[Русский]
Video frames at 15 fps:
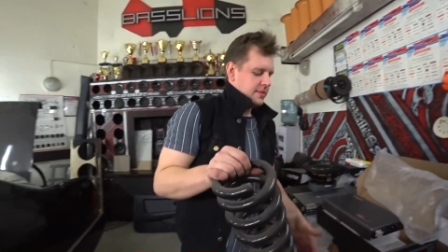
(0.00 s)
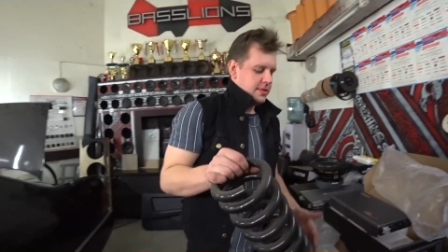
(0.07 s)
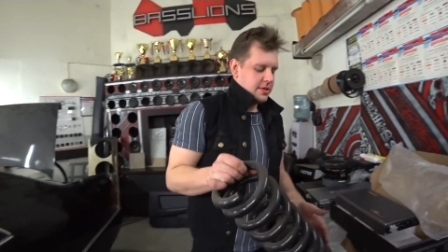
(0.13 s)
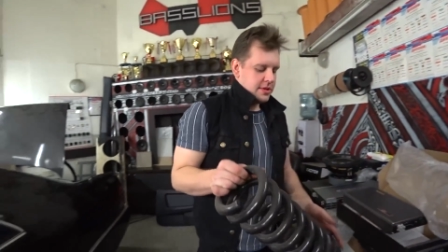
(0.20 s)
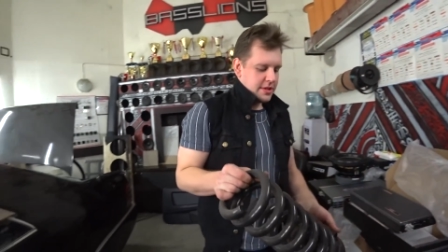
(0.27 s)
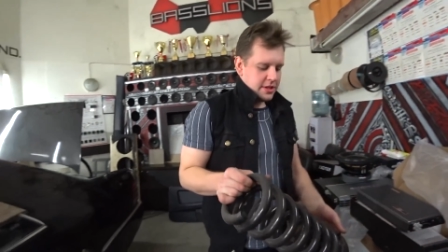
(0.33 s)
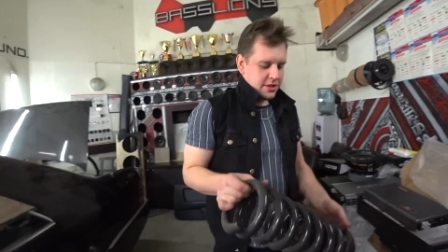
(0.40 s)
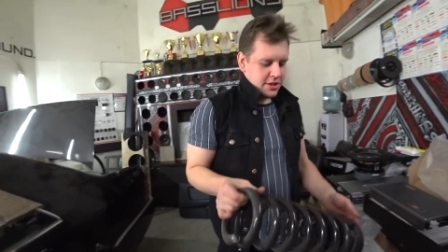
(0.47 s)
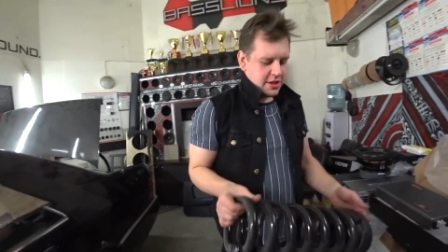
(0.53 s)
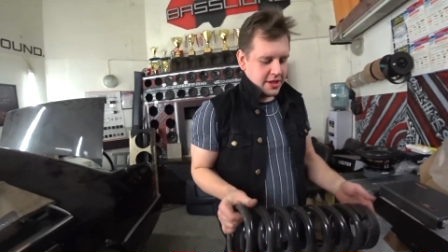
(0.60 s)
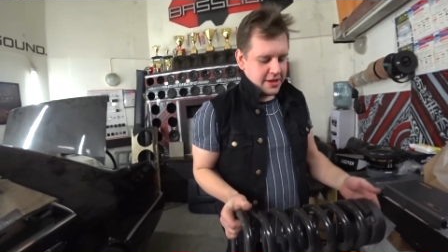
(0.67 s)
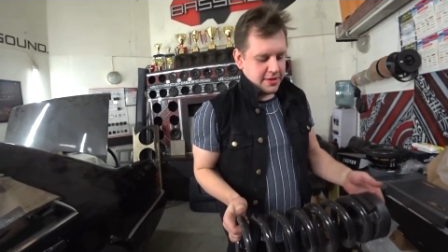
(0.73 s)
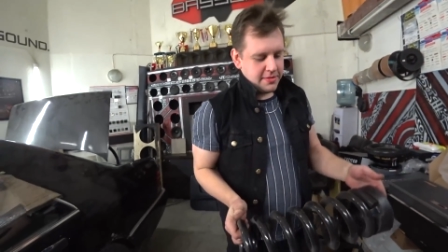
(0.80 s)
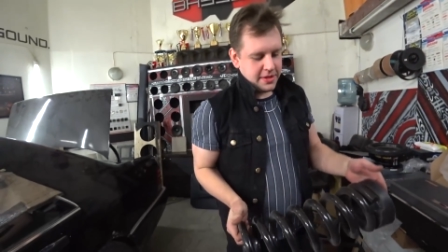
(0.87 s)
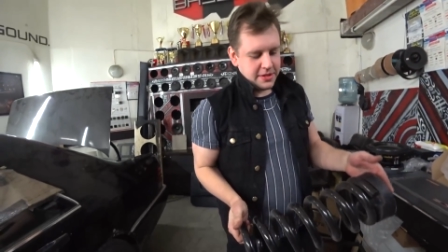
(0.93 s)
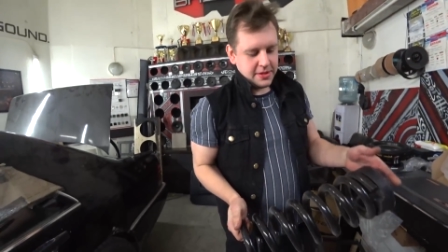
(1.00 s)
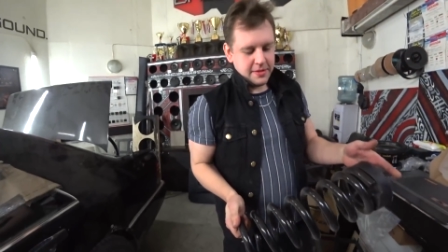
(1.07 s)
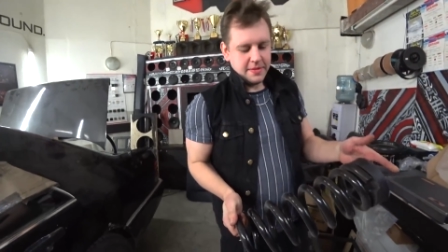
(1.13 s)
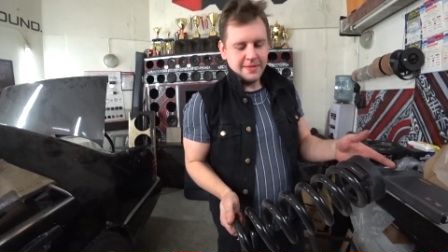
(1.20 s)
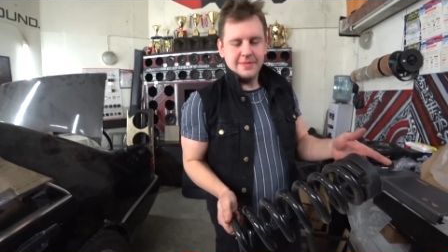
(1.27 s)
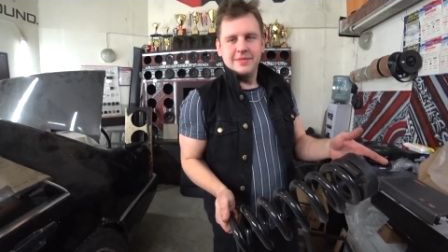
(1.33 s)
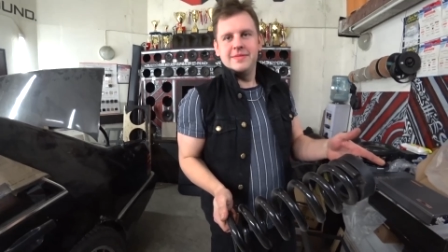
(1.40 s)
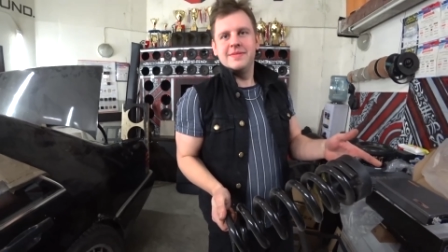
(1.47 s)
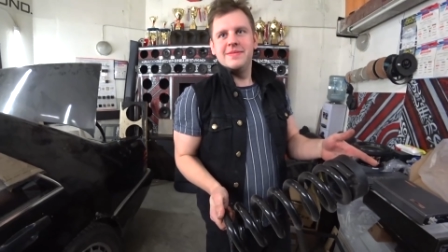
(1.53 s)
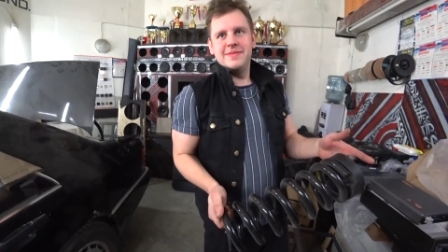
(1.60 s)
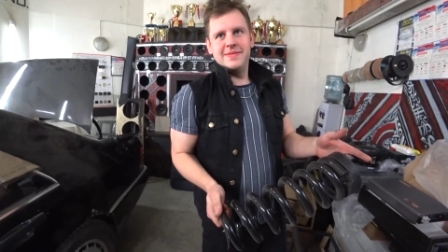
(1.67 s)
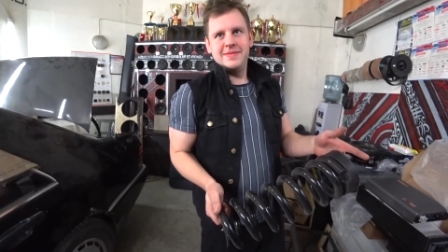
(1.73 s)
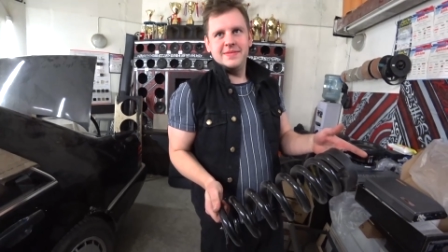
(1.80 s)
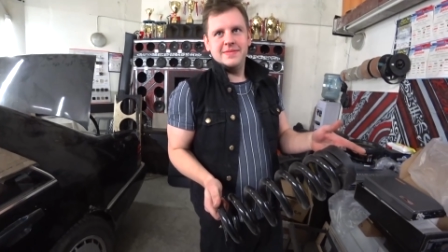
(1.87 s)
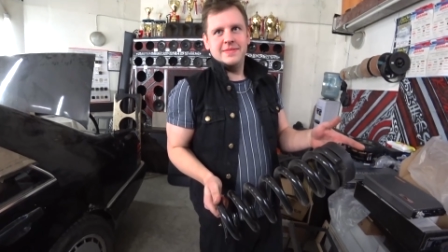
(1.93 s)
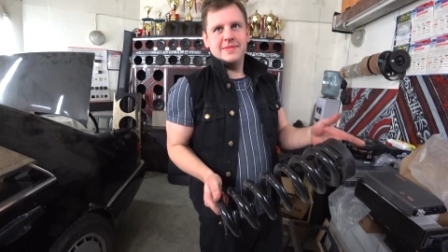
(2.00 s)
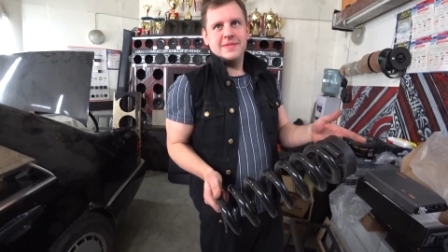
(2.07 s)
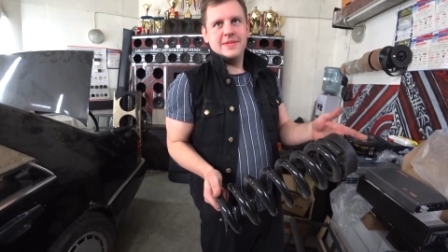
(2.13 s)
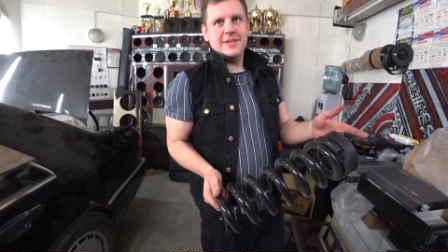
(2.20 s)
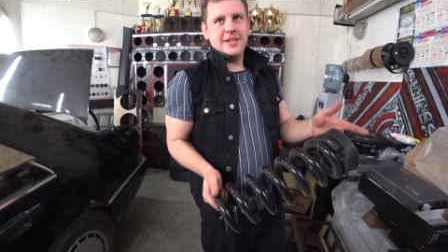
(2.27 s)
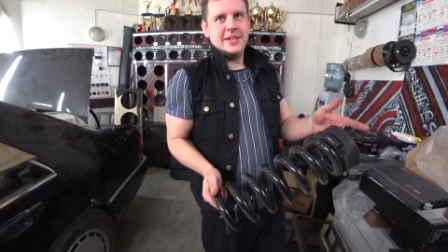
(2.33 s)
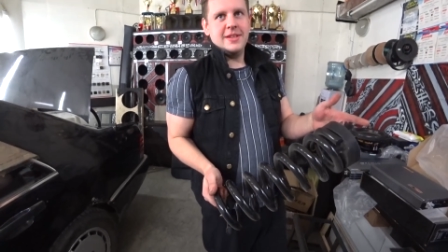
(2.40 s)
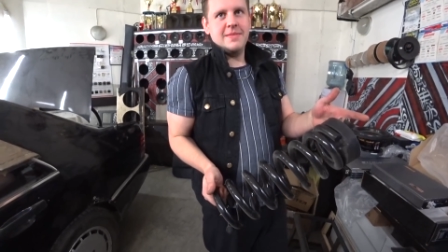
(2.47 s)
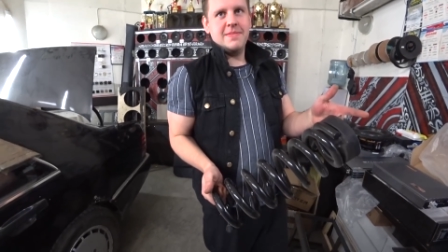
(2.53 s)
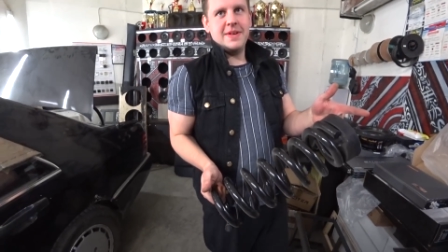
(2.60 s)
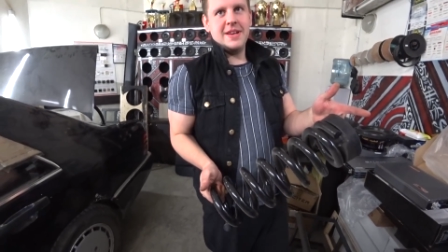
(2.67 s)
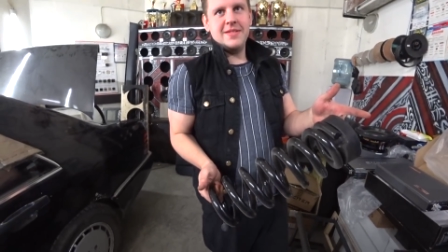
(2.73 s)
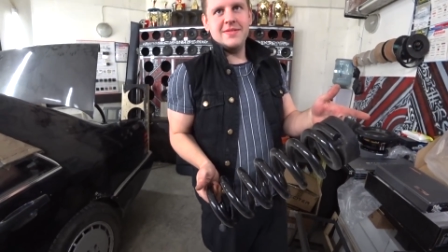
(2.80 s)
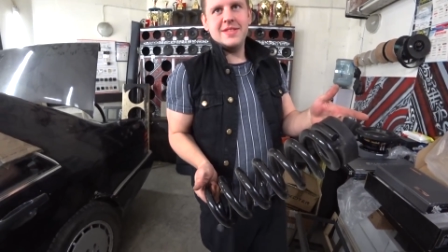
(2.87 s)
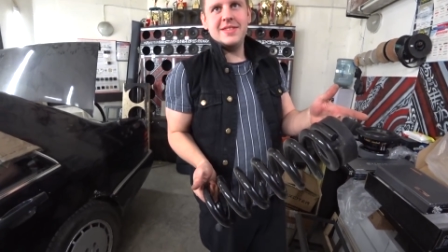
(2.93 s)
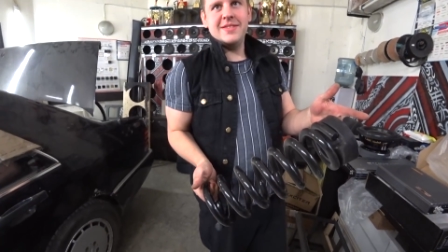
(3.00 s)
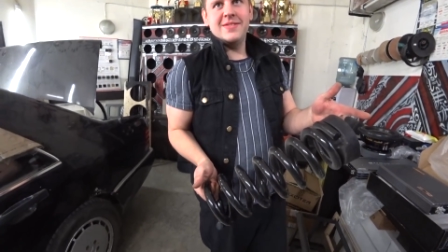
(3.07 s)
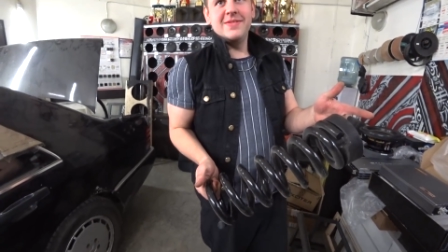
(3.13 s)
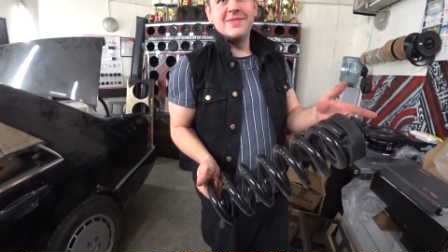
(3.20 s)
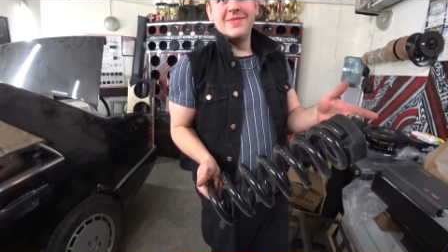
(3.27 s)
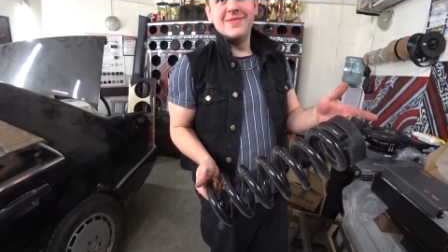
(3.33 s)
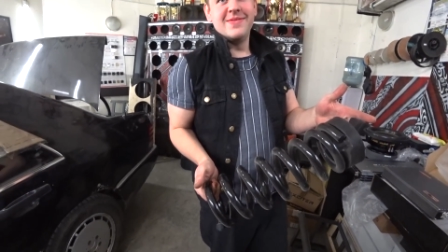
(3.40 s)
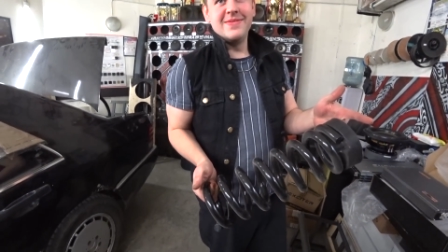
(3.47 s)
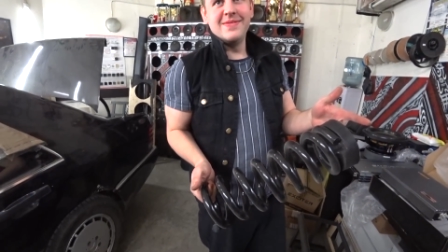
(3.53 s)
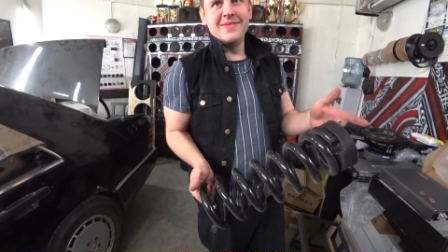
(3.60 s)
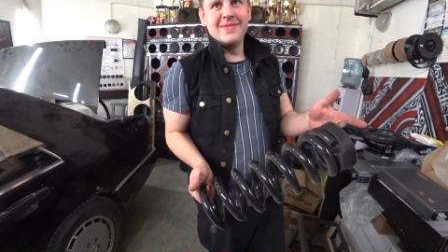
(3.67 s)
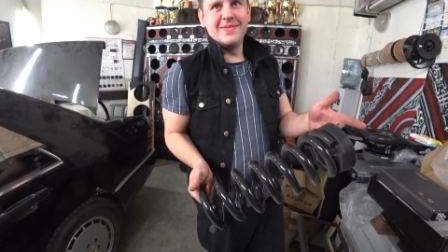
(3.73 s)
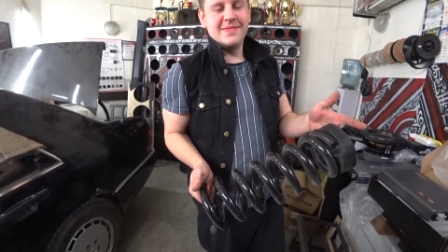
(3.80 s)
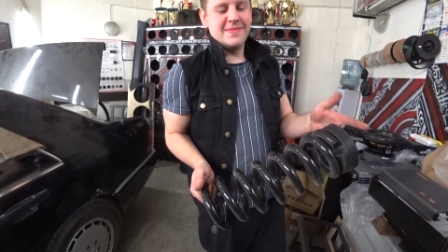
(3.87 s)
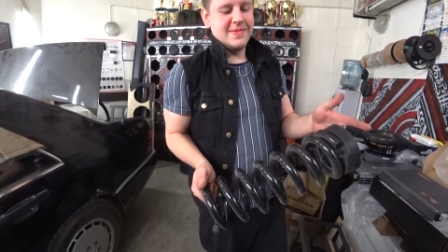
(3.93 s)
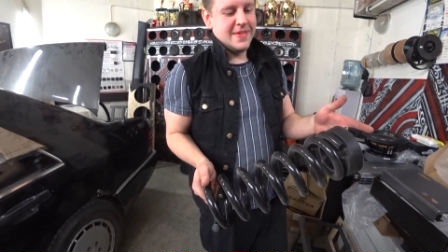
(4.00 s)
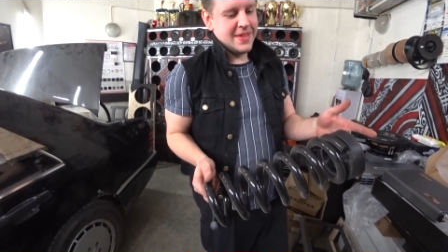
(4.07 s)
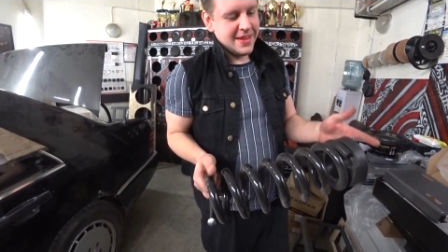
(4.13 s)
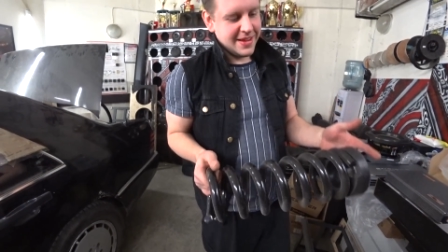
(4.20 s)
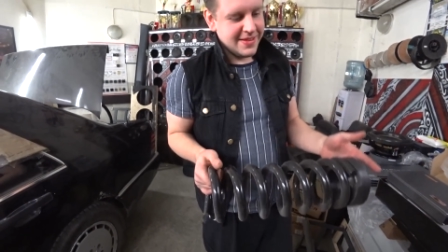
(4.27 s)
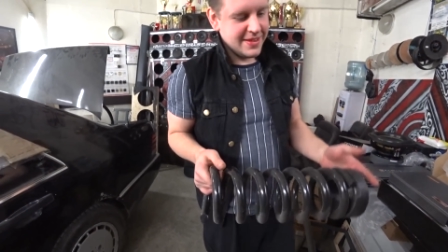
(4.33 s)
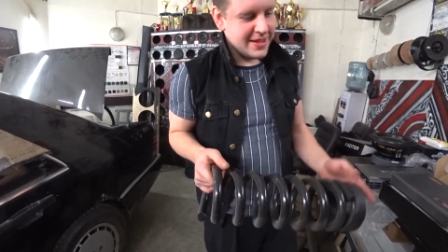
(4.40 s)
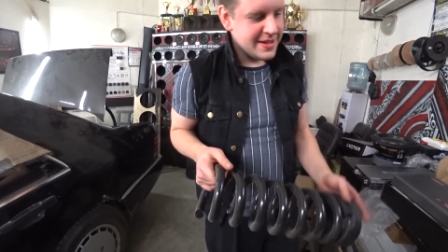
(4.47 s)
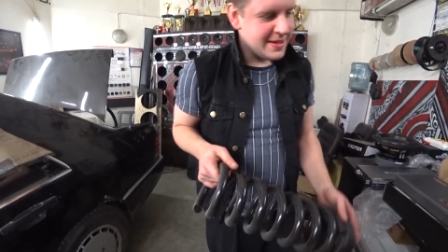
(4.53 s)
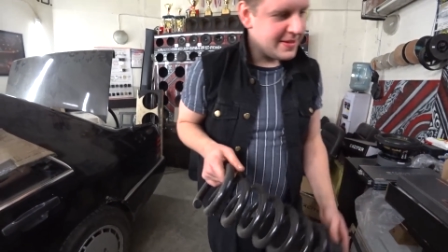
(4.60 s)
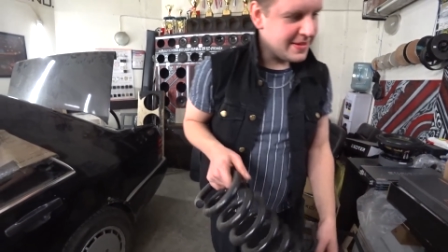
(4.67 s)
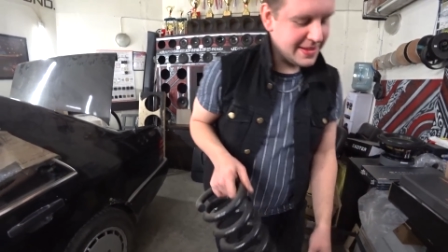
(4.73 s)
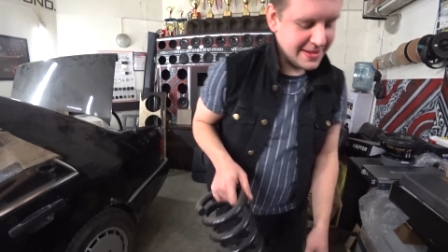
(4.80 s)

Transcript: за 4200. Вы посмотрите Или просто память. толщину прутка. Она больше, чем